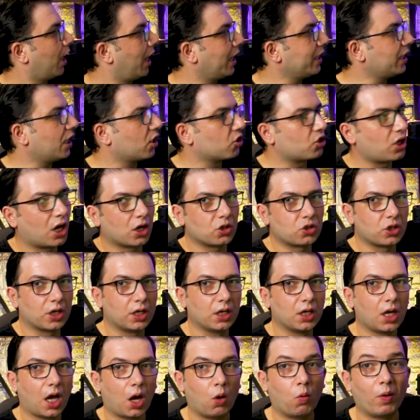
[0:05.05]
اي
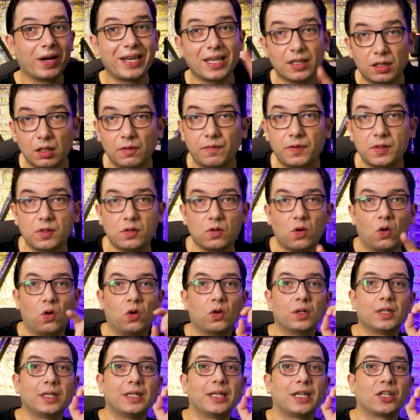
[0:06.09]
شاشه او اي
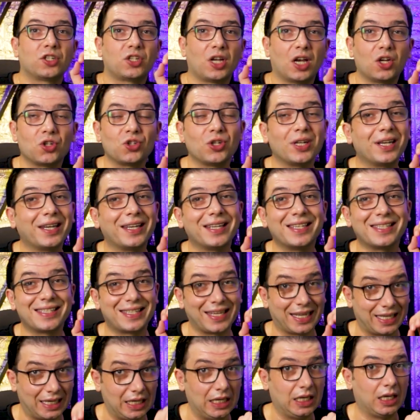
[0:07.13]
تلفزيون لشاشه
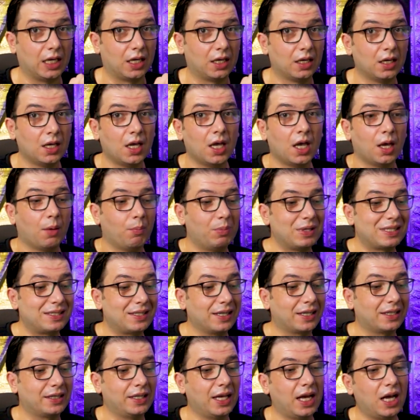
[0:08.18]
ذكيه
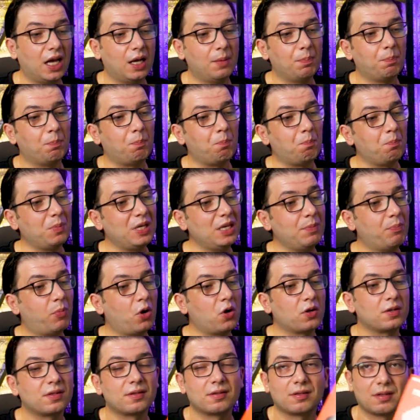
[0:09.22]
باستخدام مي
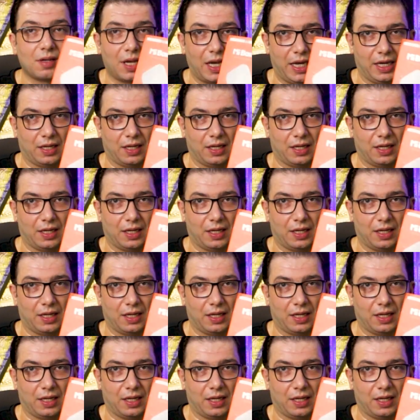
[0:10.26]
بوكس